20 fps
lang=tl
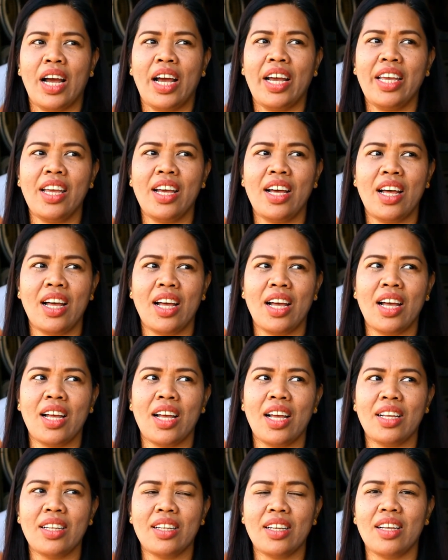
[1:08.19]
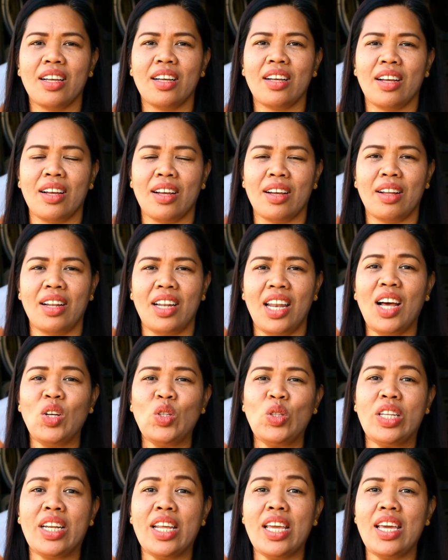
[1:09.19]
Kaya uh,
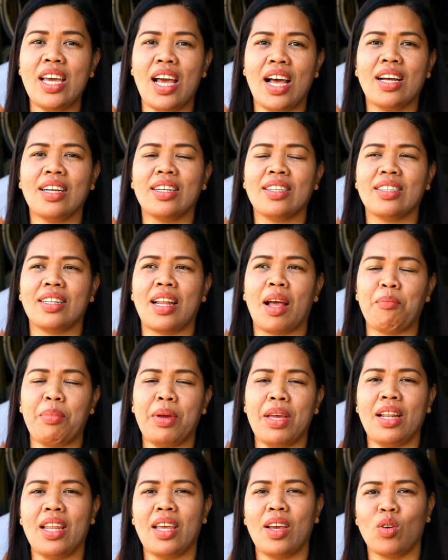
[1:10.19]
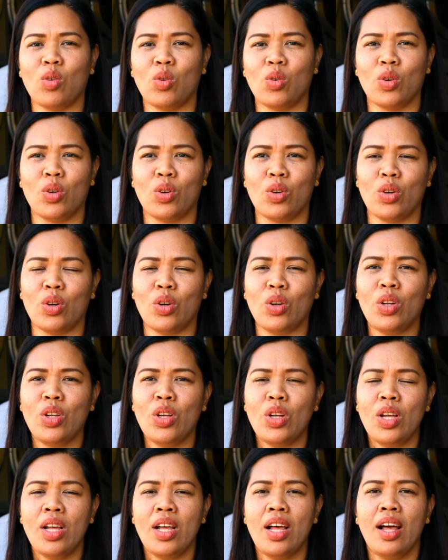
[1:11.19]
laundry ang napili kong
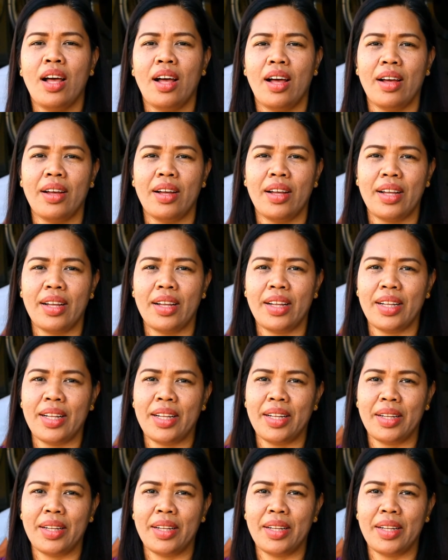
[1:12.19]
uh,